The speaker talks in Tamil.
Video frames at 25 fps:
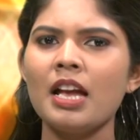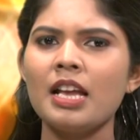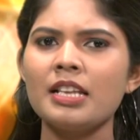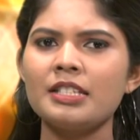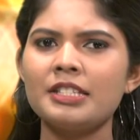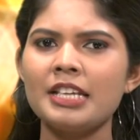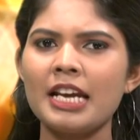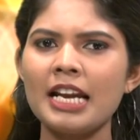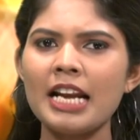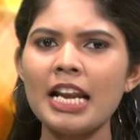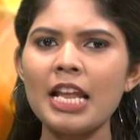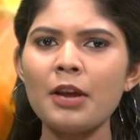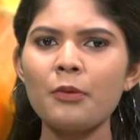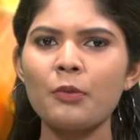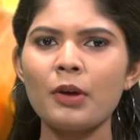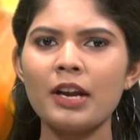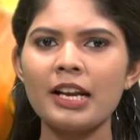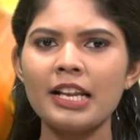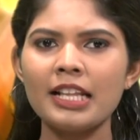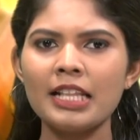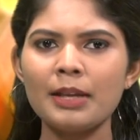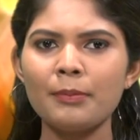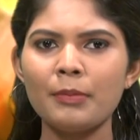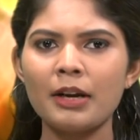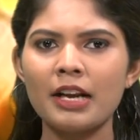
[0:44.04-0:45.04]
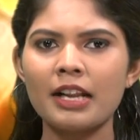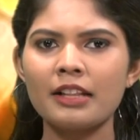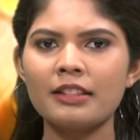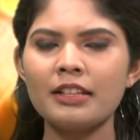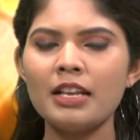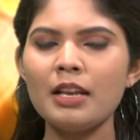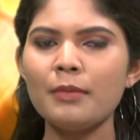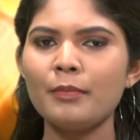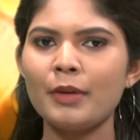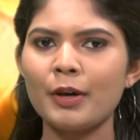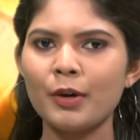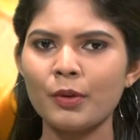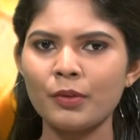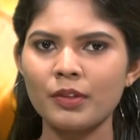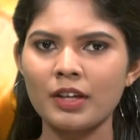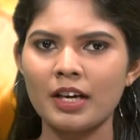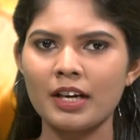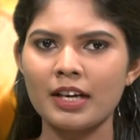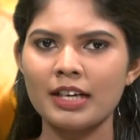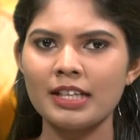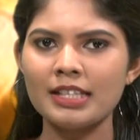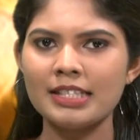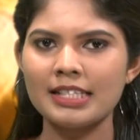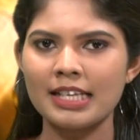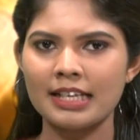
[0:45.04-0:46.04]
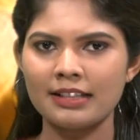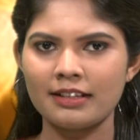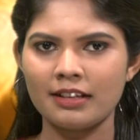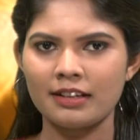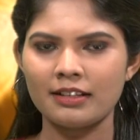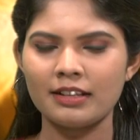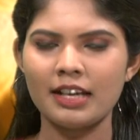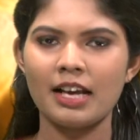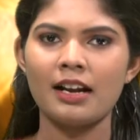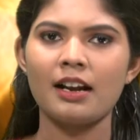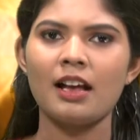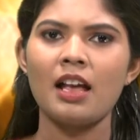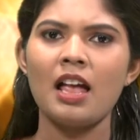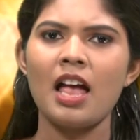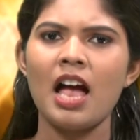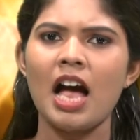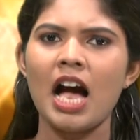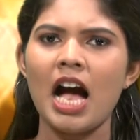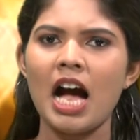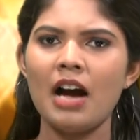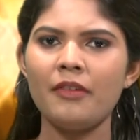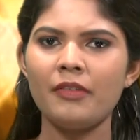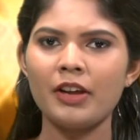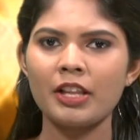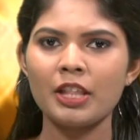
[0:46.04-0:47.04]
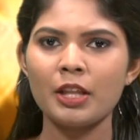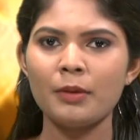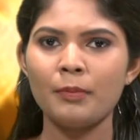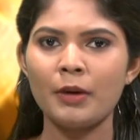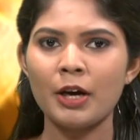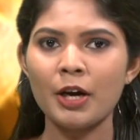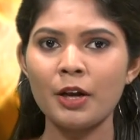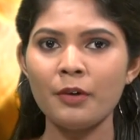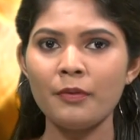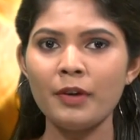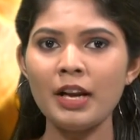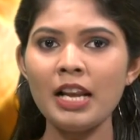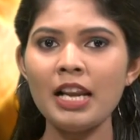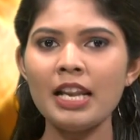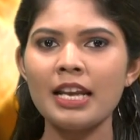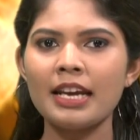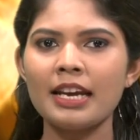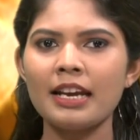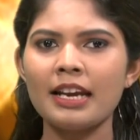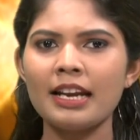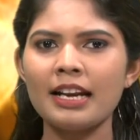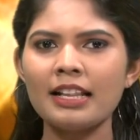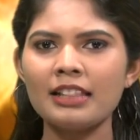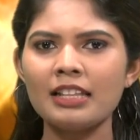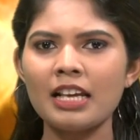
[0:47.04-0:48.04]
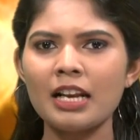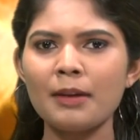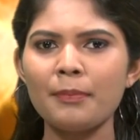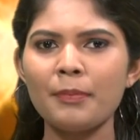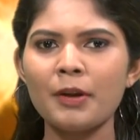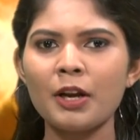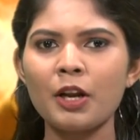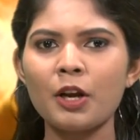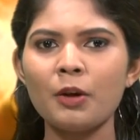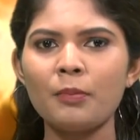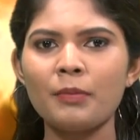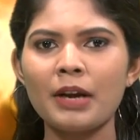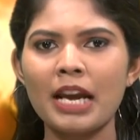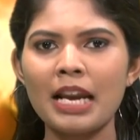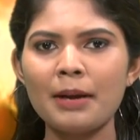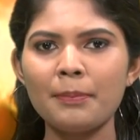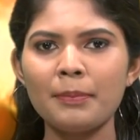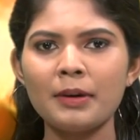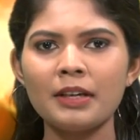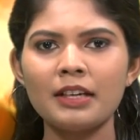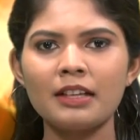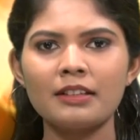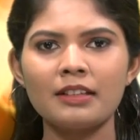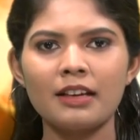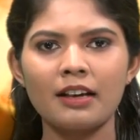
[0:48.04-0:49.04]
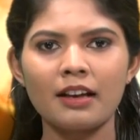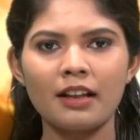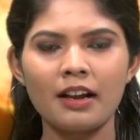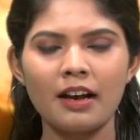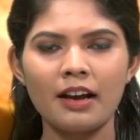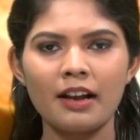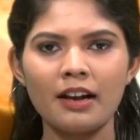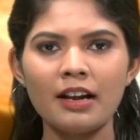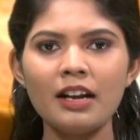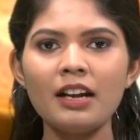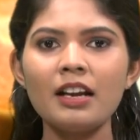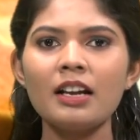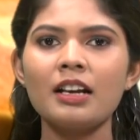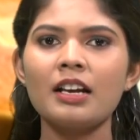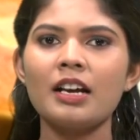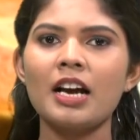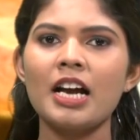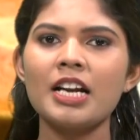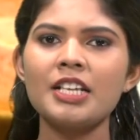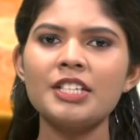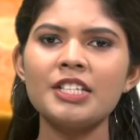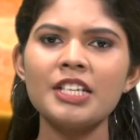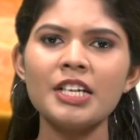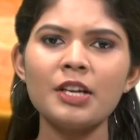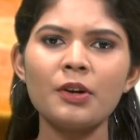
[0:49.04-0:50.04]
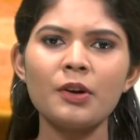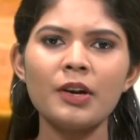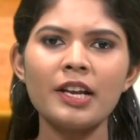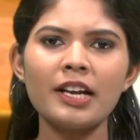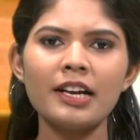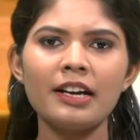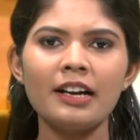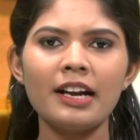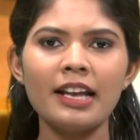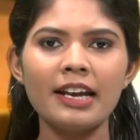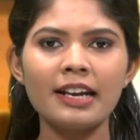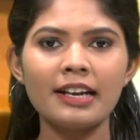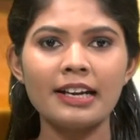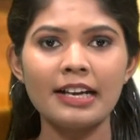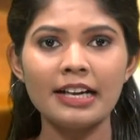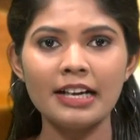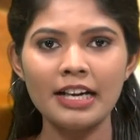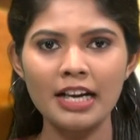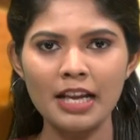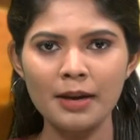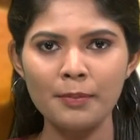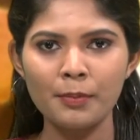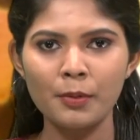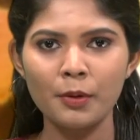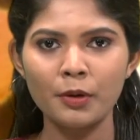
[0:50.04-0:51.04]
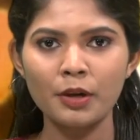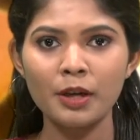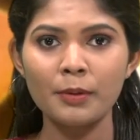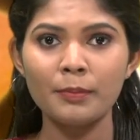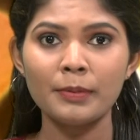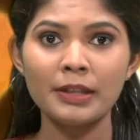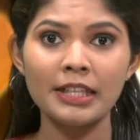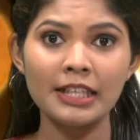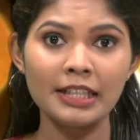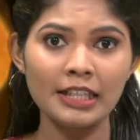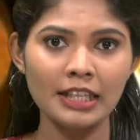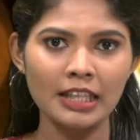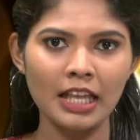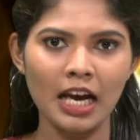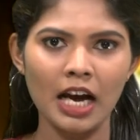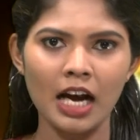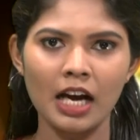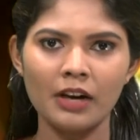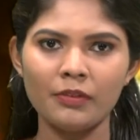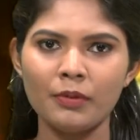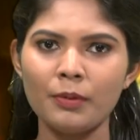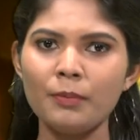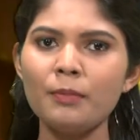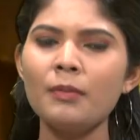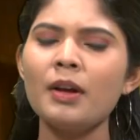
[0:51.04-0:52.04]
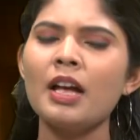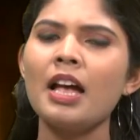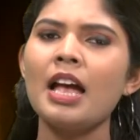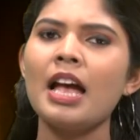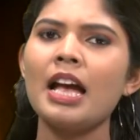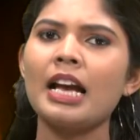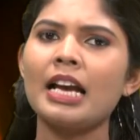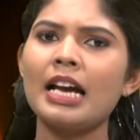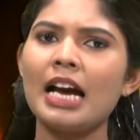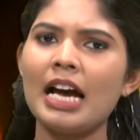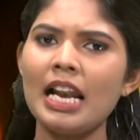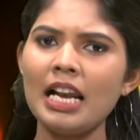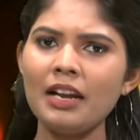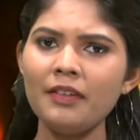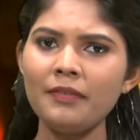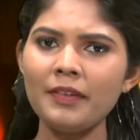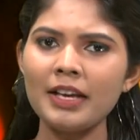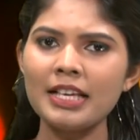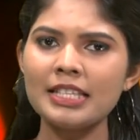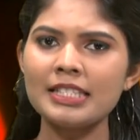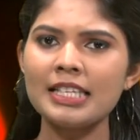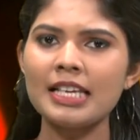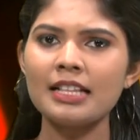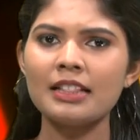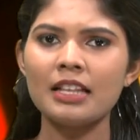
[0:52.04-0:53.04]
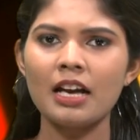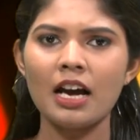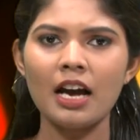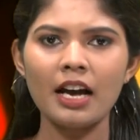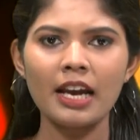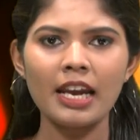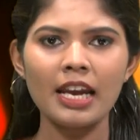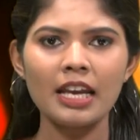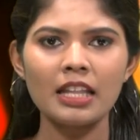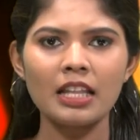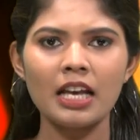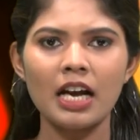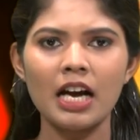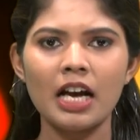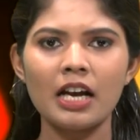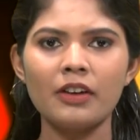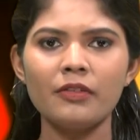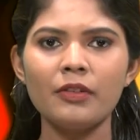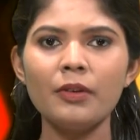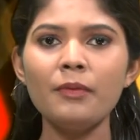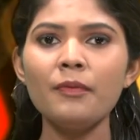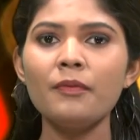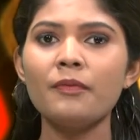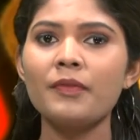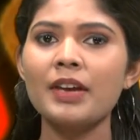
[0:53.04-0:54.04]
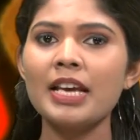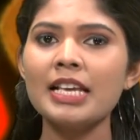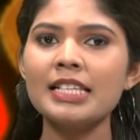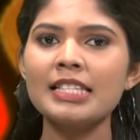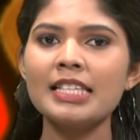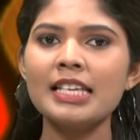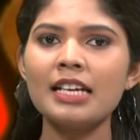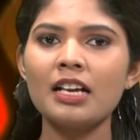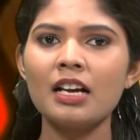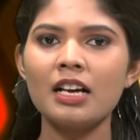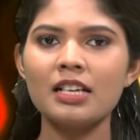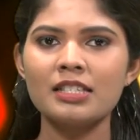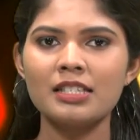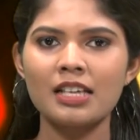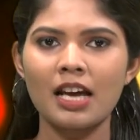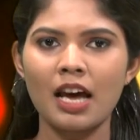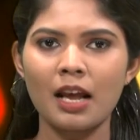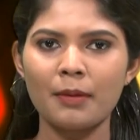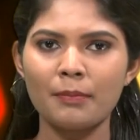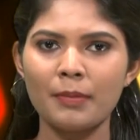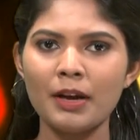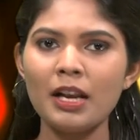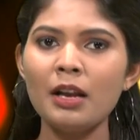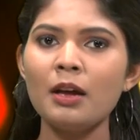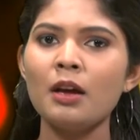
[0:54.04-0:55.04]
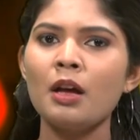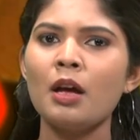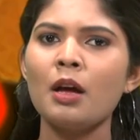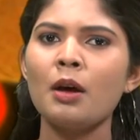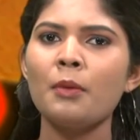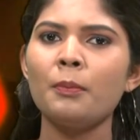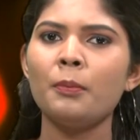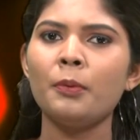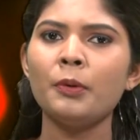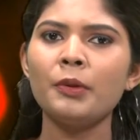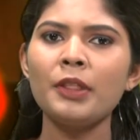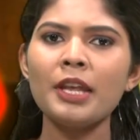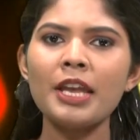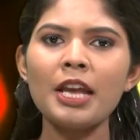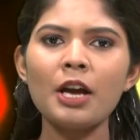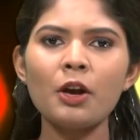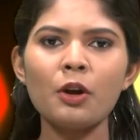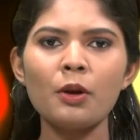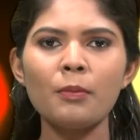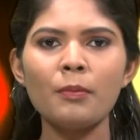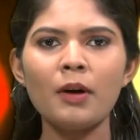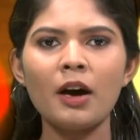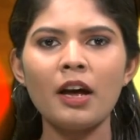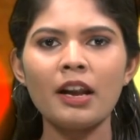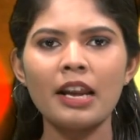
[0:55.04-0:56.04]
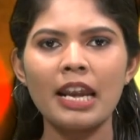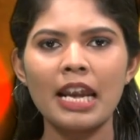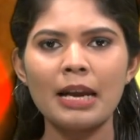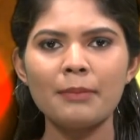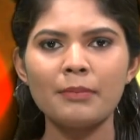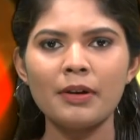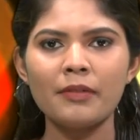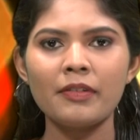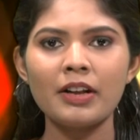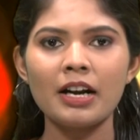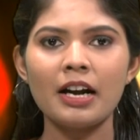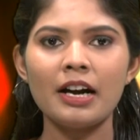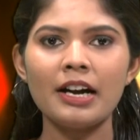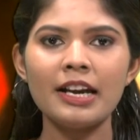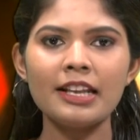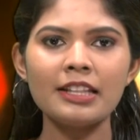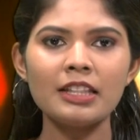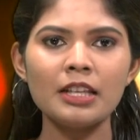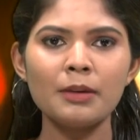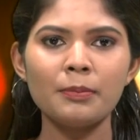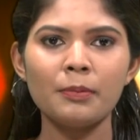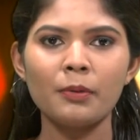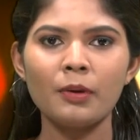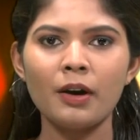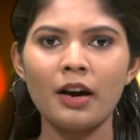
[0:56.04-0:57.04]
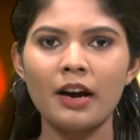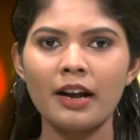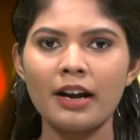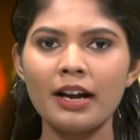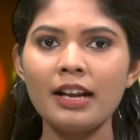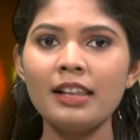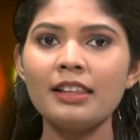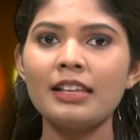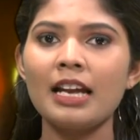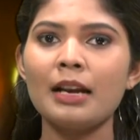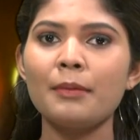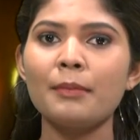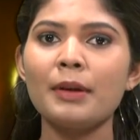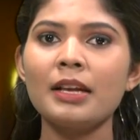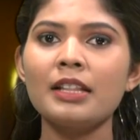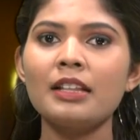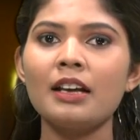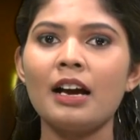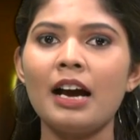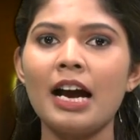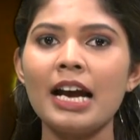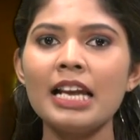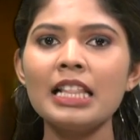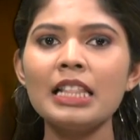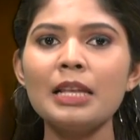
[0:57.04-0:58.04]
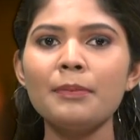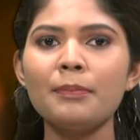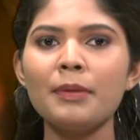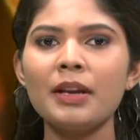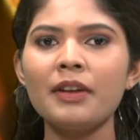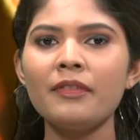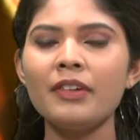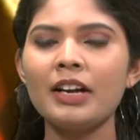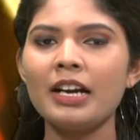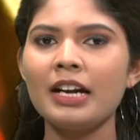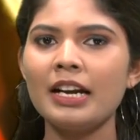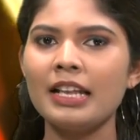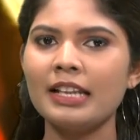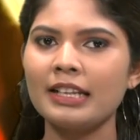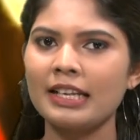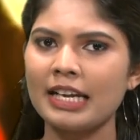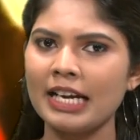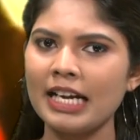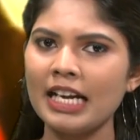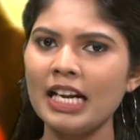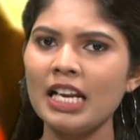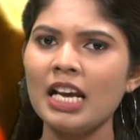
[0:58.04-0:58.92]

சென்னை உயர்நீதிமன்றத்தில் மனு தாக்கல் செய்திருந்தார் அவரது மனுவில் இருதரப்பிற்கும் ஏற்பட்ட தகராறில் கட்சி கொடிகளை கீழே போட்டு மிதித்ததாகவும் கல்வீசி தாக்கியதாகவும் விசிகா சார்பில் புதியகுமார் என்பவர் அளித்த புகாரில் தன் மீது ஐந்து பிரிவுகளின் கீழ்